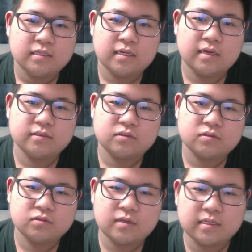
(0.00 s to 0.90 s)
やそ、
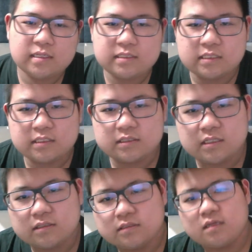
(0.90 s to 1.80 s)
それはね、りさちゃん
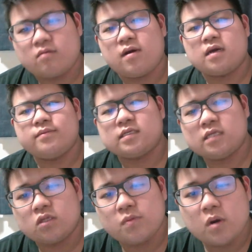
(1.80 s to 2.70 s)
さんが好きなの分わかります
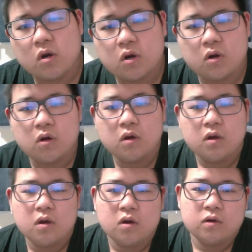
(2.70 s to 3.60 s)
けども、
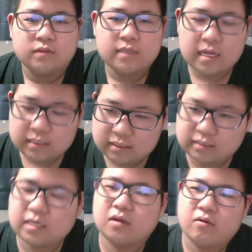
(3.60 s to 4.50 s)
何言っ
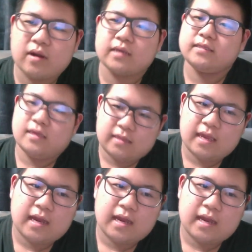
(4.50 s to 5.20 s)
てっかわかんないよね。